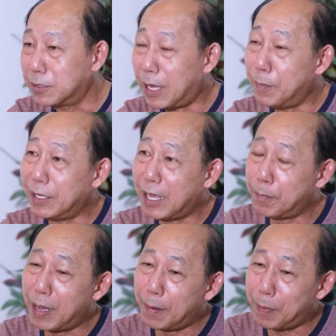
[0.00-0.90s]
ทำไป
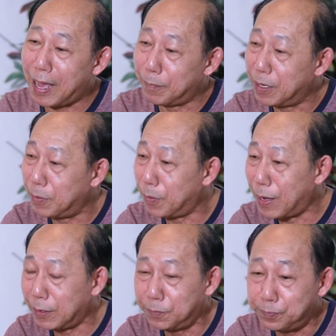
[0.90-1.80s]
ทำมาผ่านไปประ
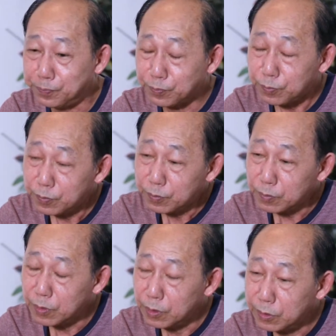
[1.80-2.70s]
มาณ
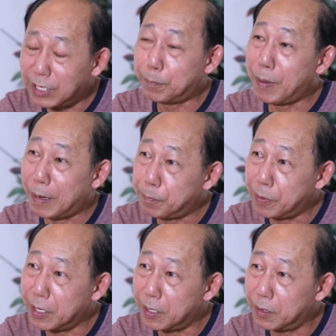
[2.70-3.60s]
เจ็ดแปด
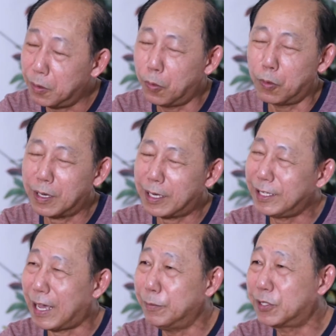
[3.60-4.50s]
ปี โอ้ข
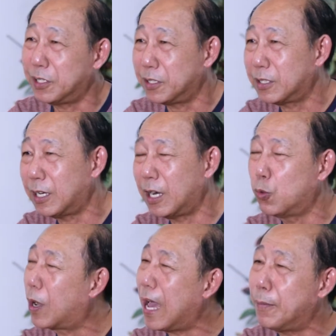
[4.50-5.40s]
ยายเป็นสี่เต็นแล้ว
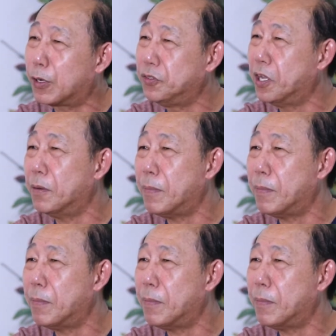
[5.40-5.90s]
ลูกค้ามันก็เยอะ